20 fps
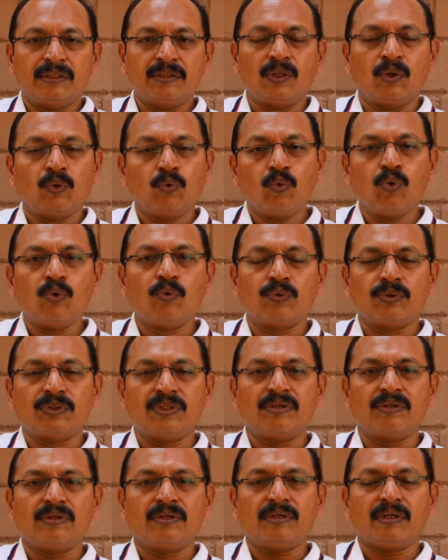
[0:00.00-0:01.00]
இந்த நூலும்
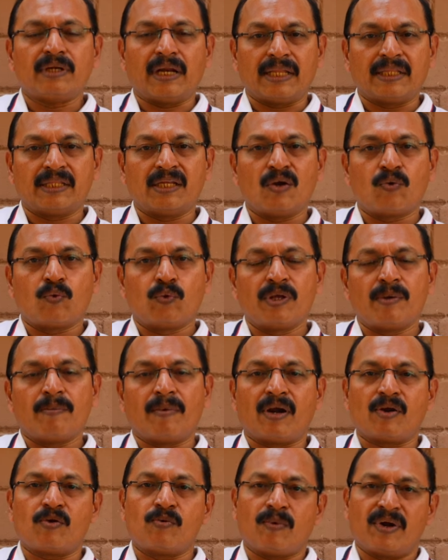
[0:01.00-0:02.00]
வந்து கலந்துக்கக்கூடிய
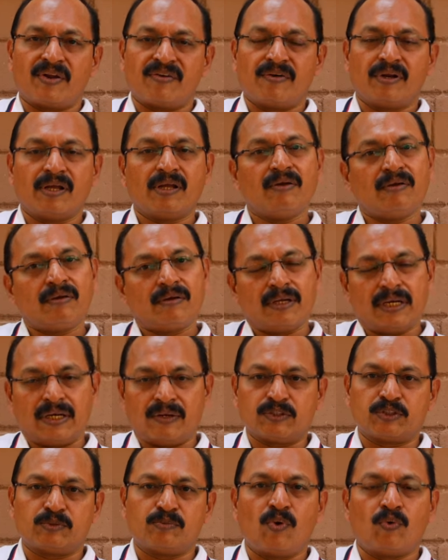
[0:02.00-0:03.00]
மாணவ மாணவிகளுக்கு
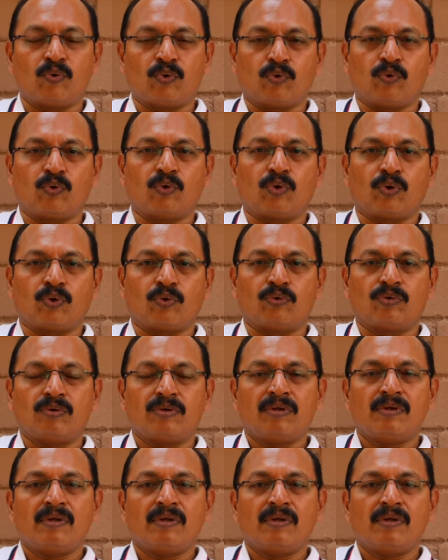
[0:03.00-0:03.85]
இலவசமாக ஒன்று கொடுக்குறோம்